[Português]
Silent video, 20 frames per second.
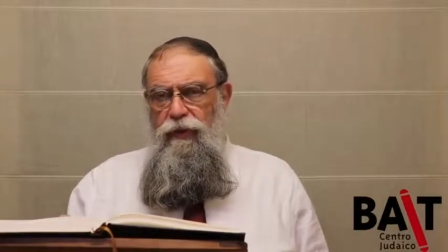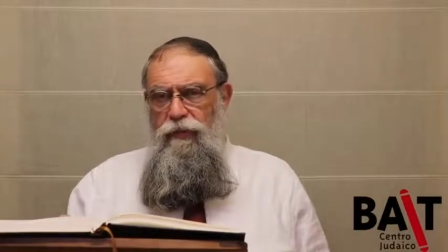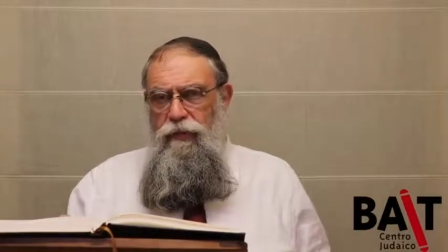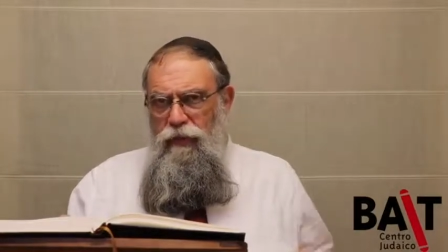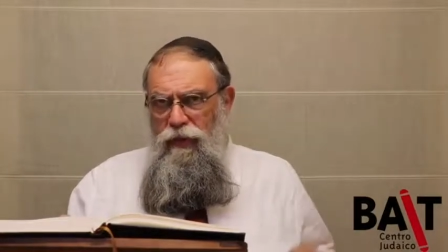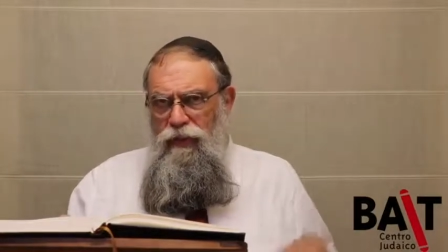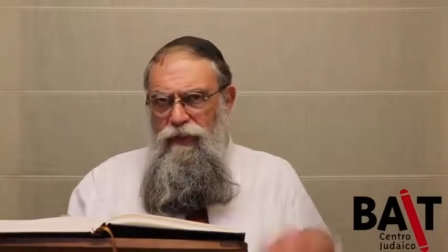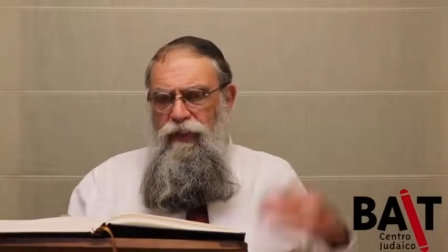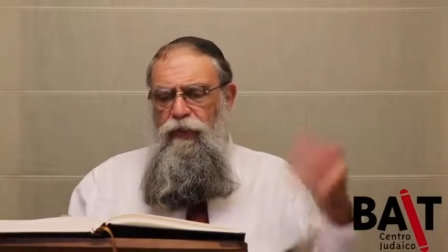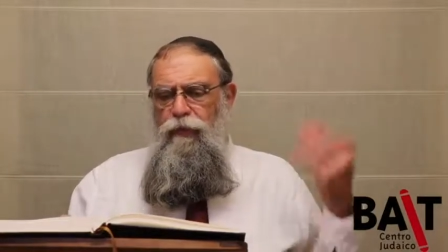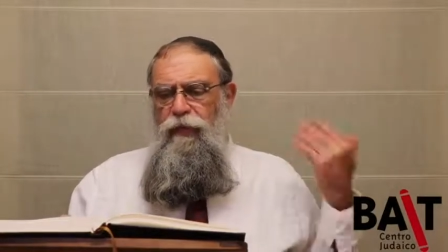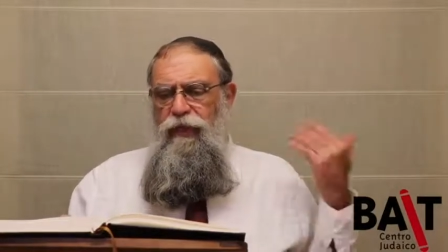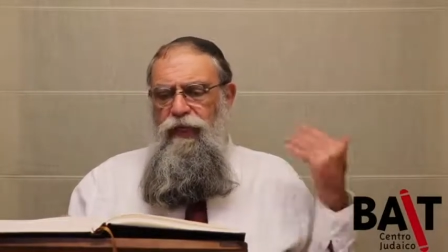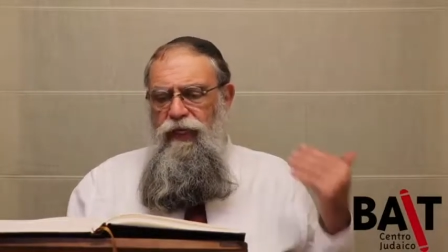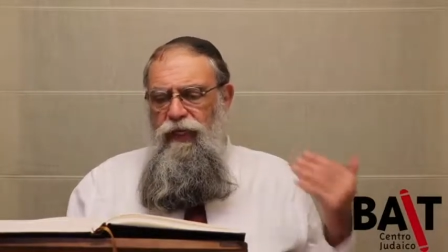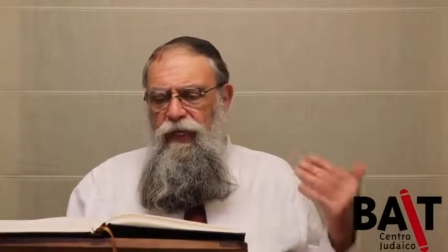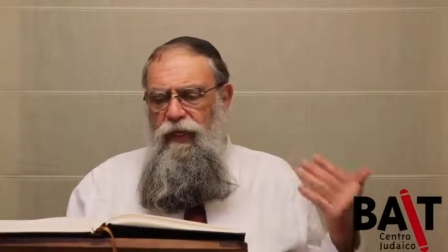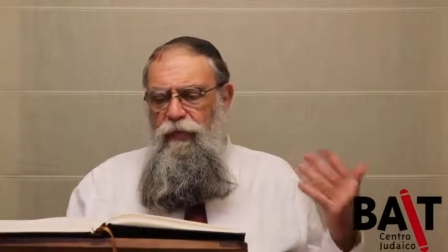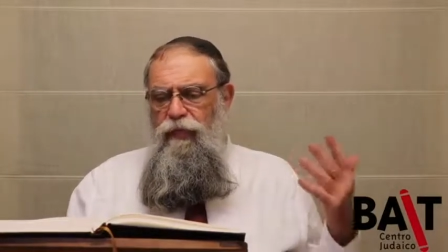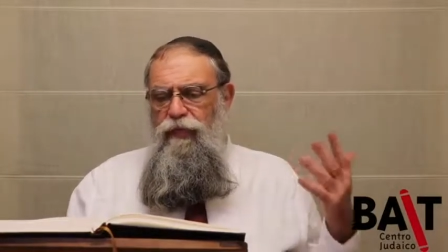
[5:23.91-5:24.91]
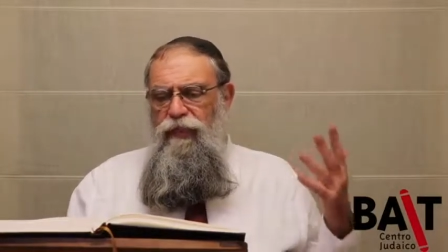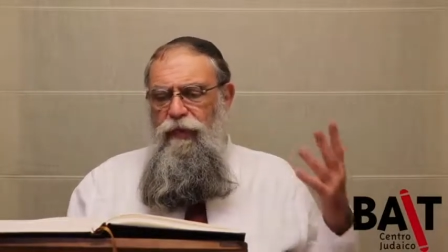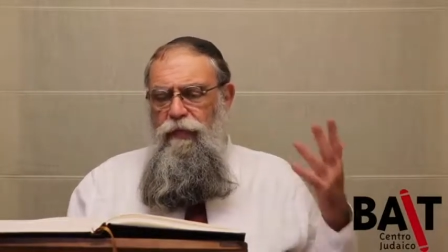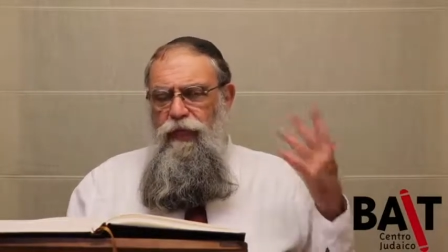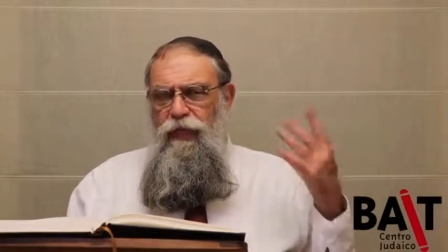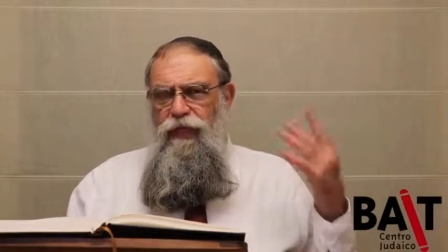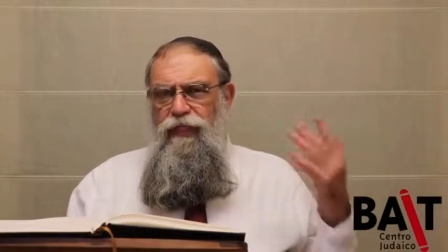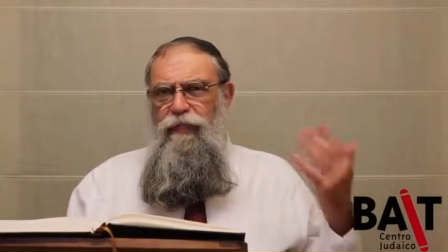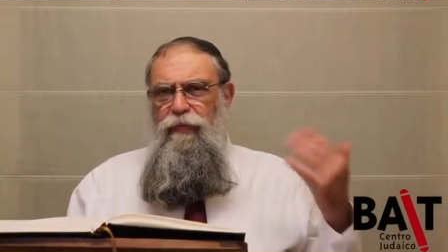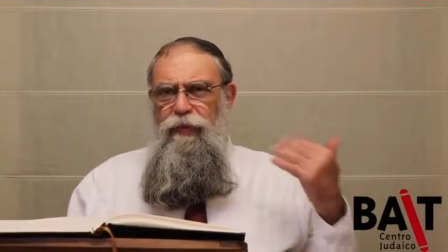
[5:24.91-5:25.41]
nós explicamos,
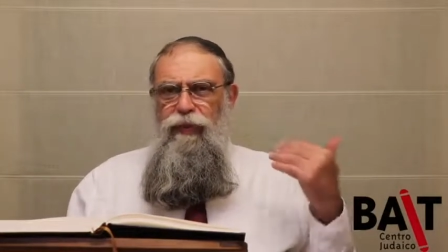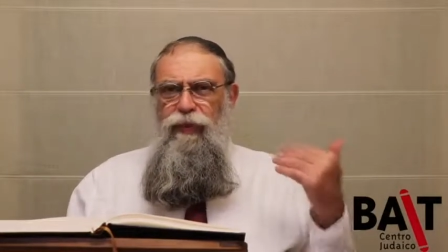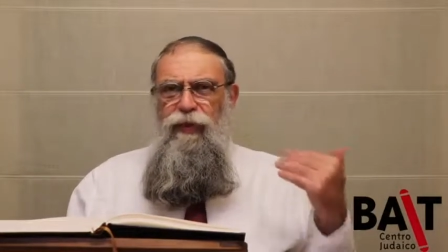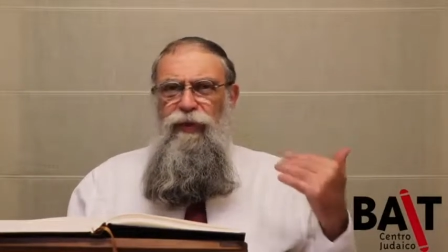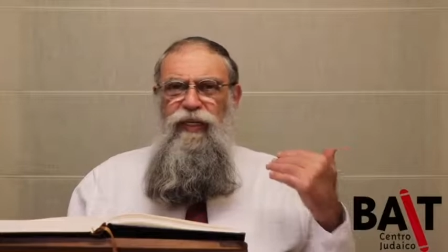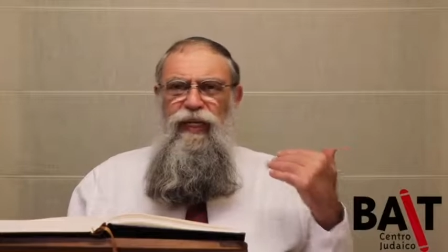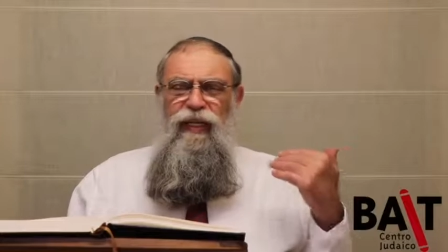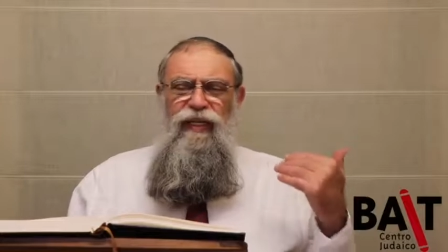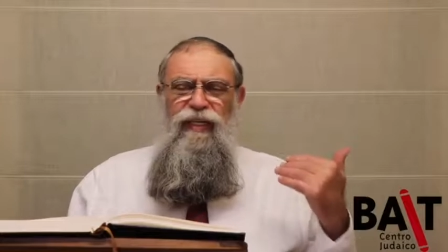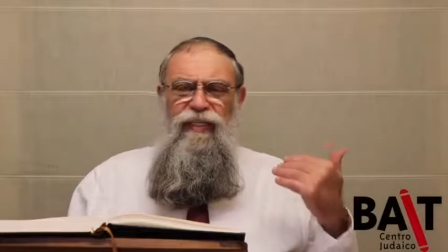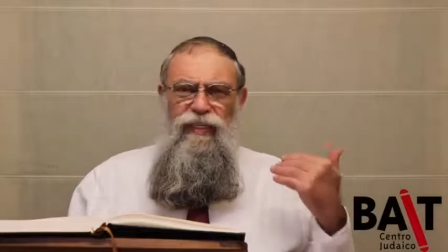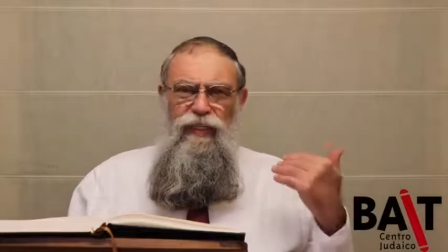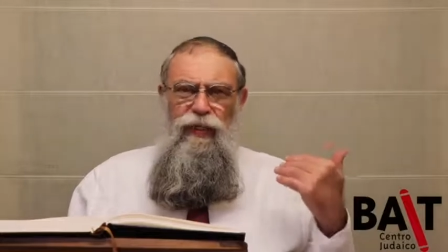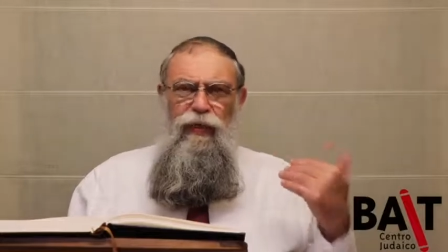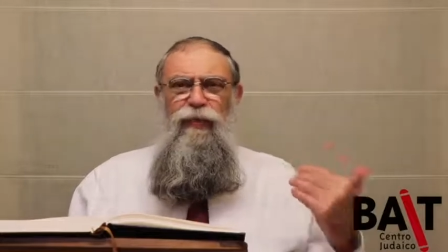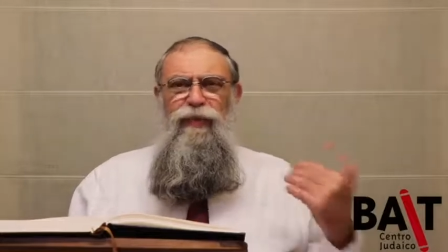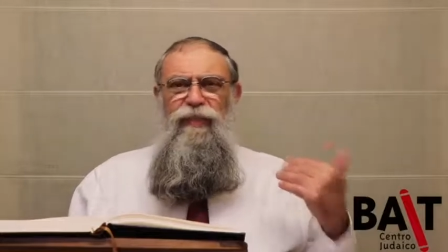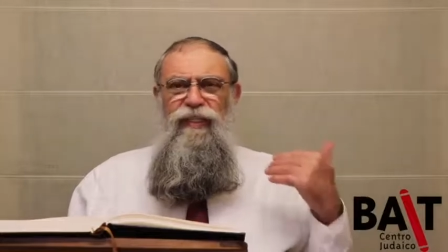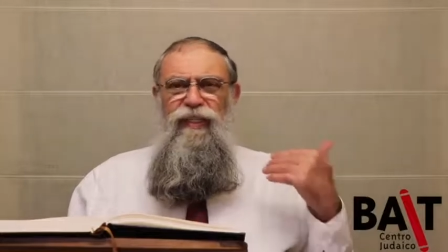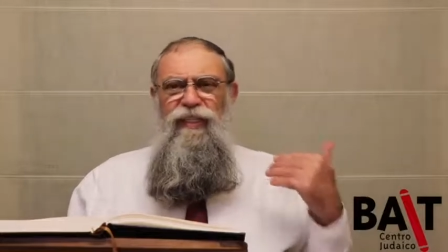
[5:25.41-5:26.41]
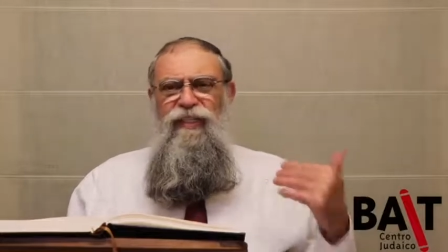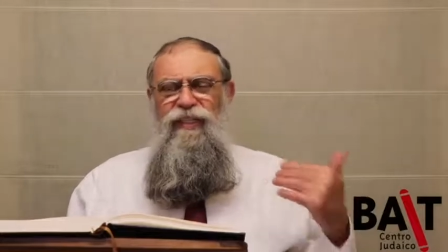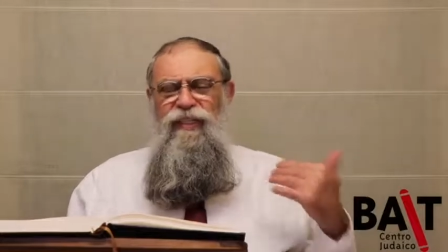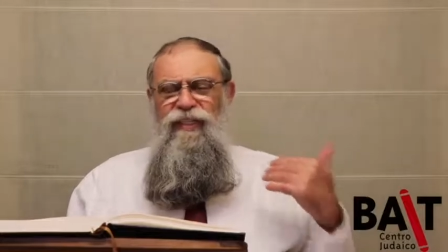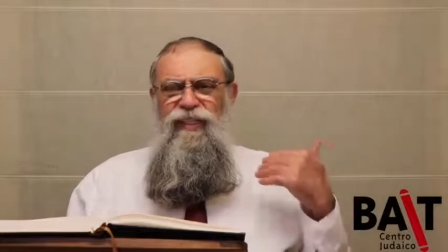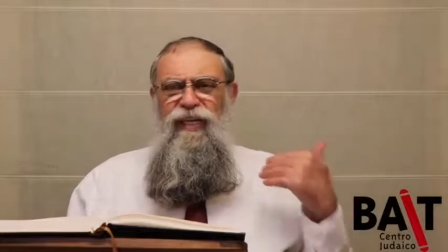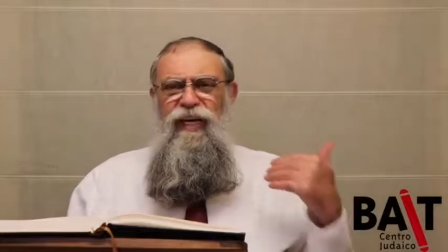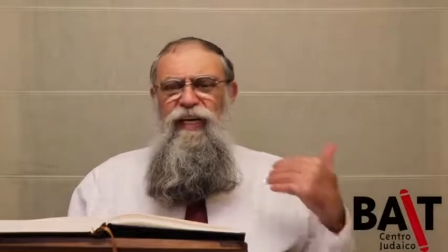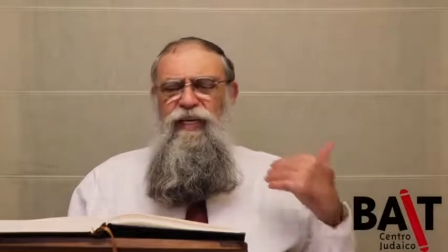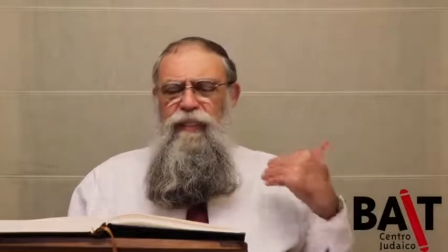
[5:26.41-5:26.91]
apenas a pessoa tem que se
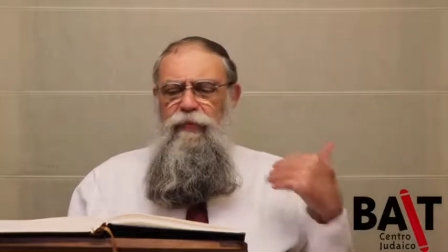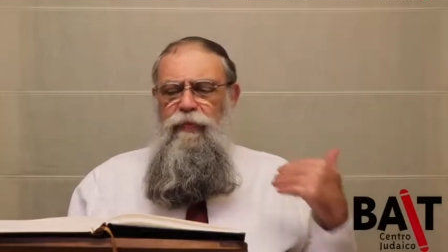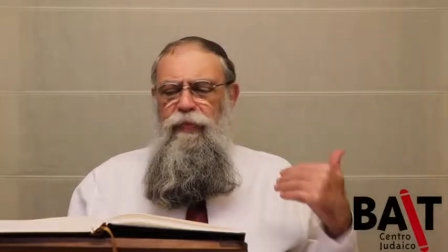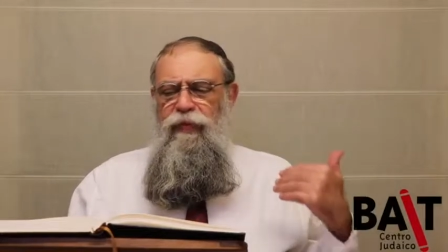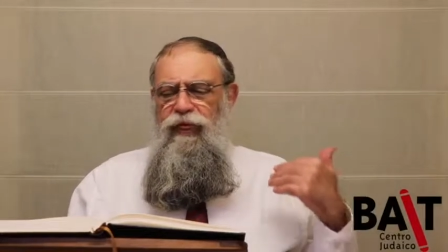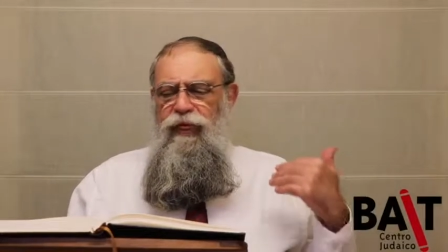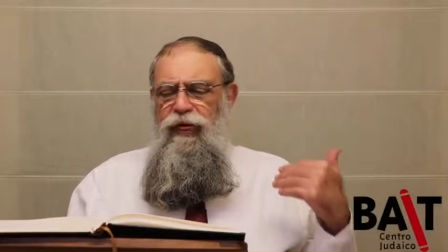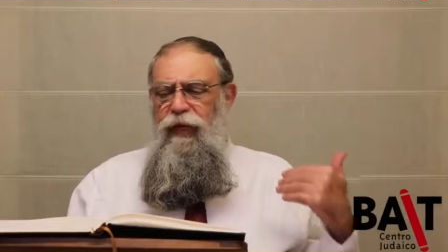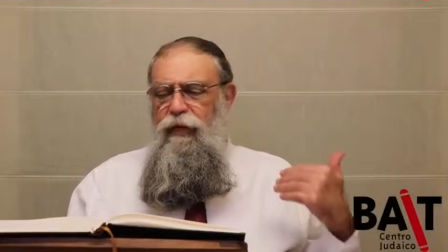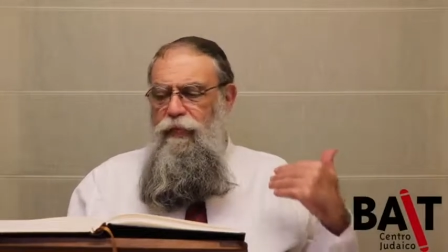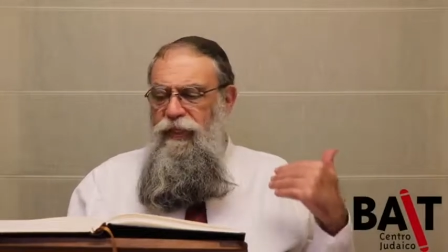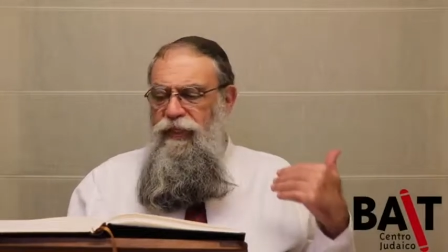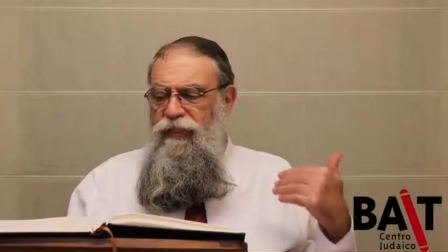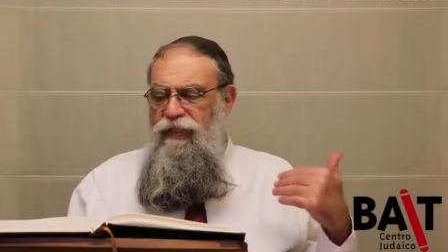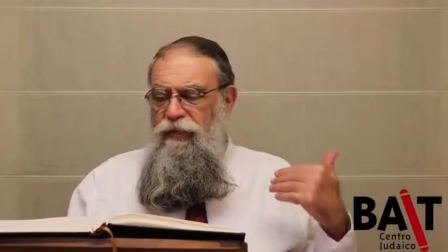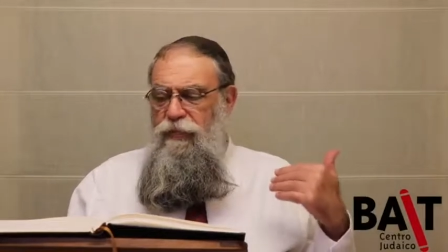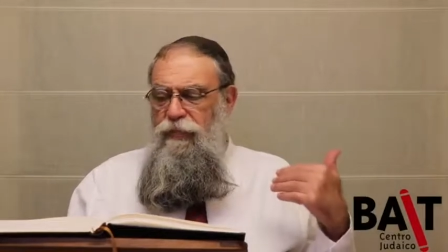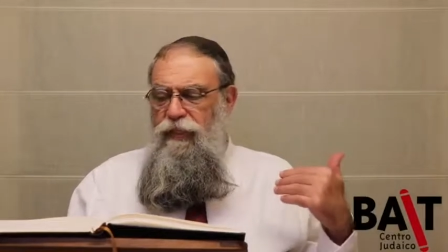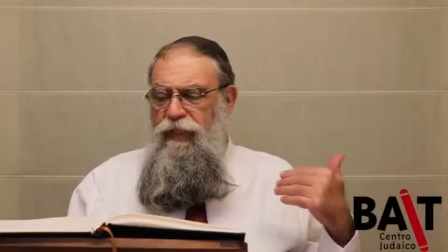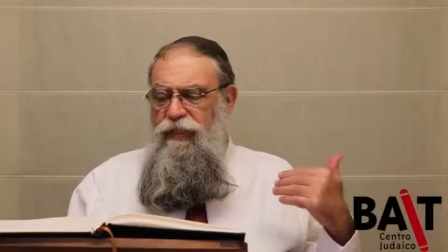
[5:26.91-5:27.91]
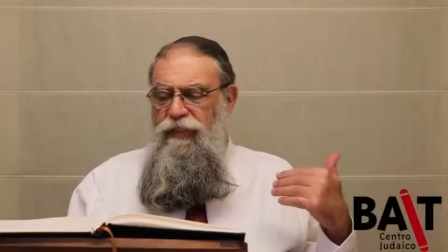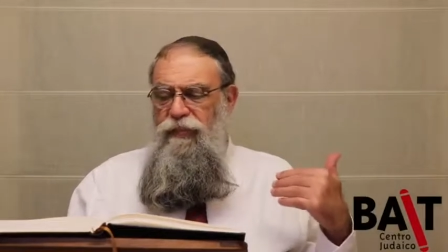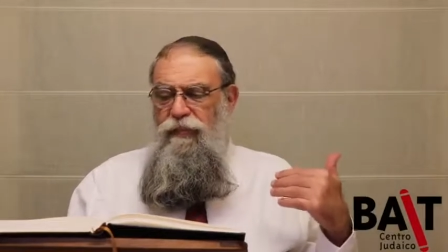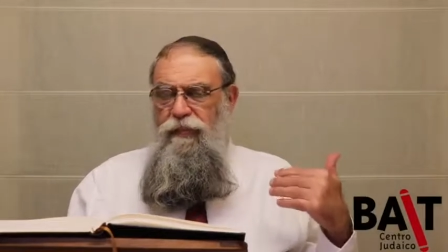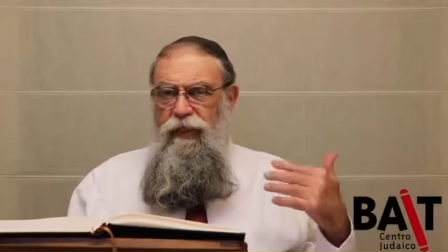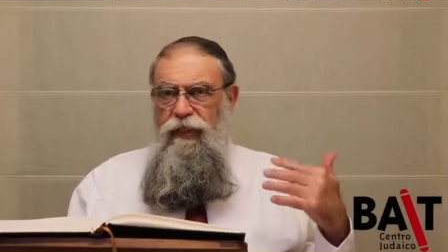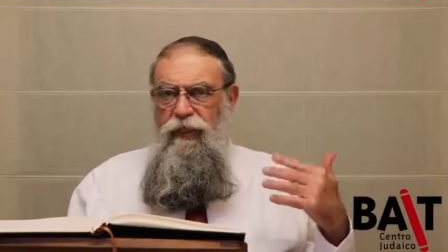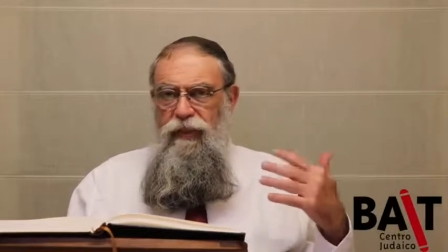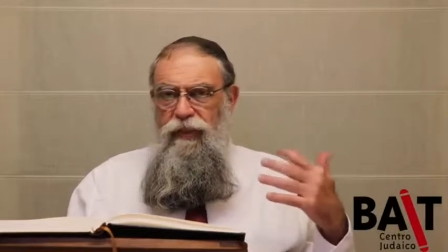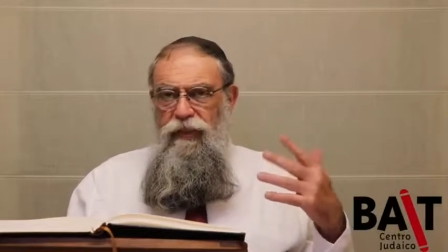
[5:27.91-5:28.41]
conscientizar, explicar para si
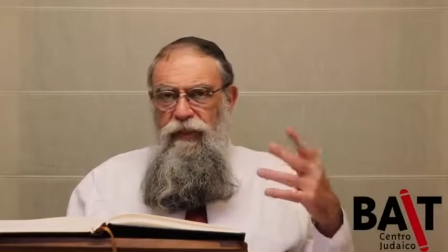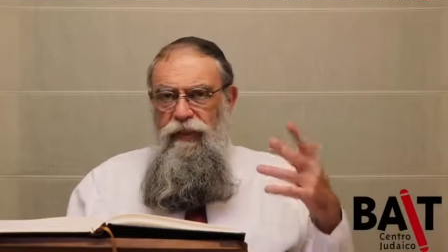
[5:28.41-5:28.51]
mesma